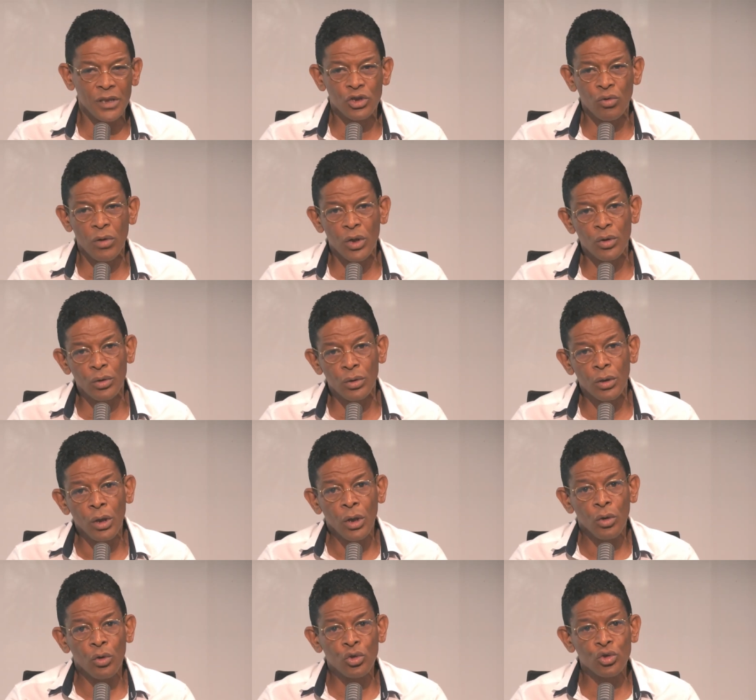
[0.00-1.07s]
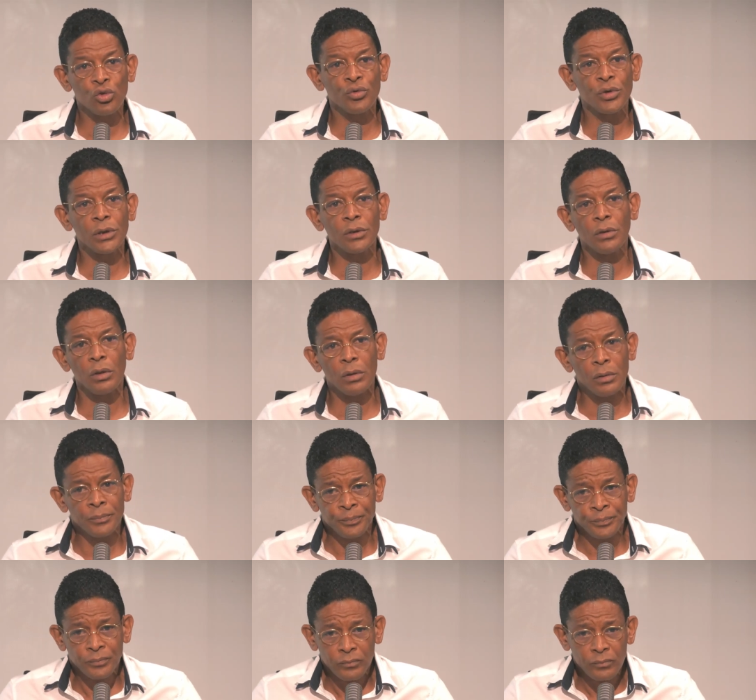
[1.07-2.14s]
Et je crois que aujourd'hui, dans
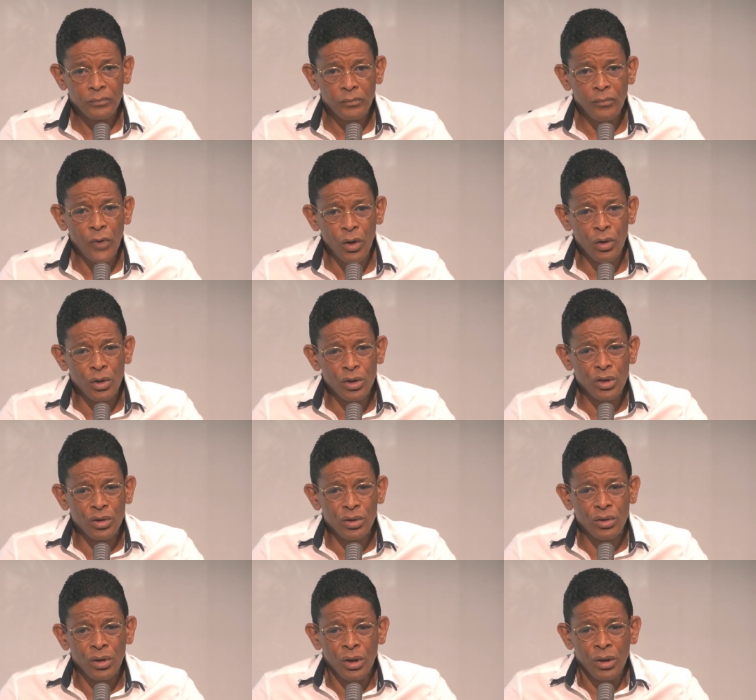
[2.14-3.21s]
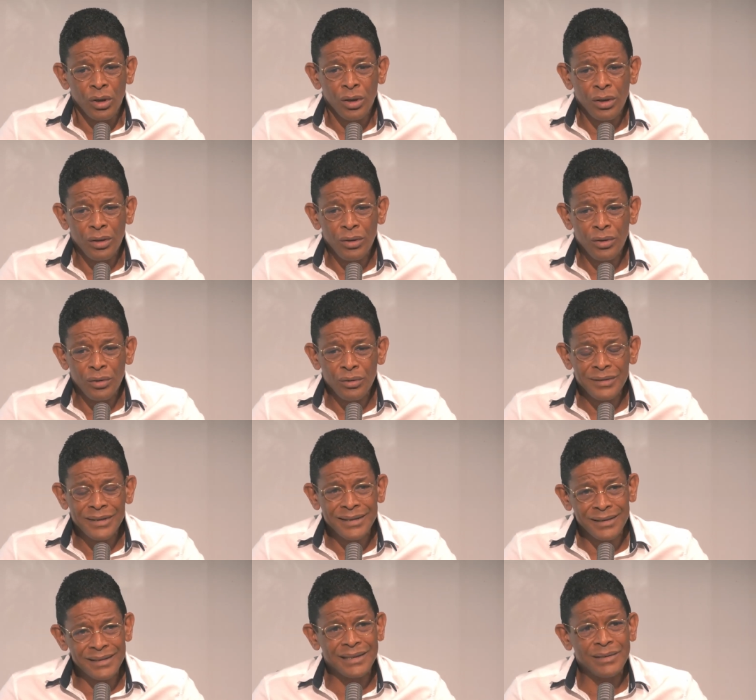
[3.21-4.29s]
dans le,
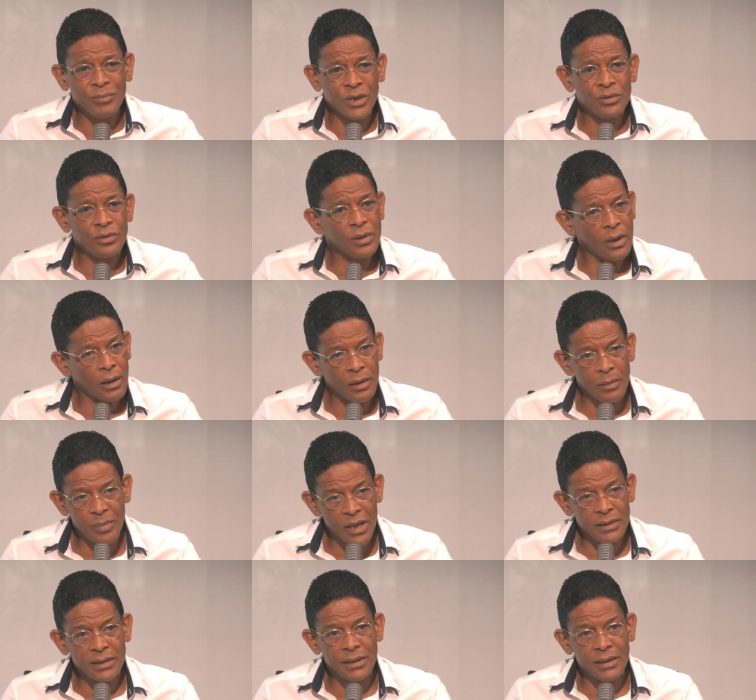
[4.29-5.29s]
sentiment d'une grande partie de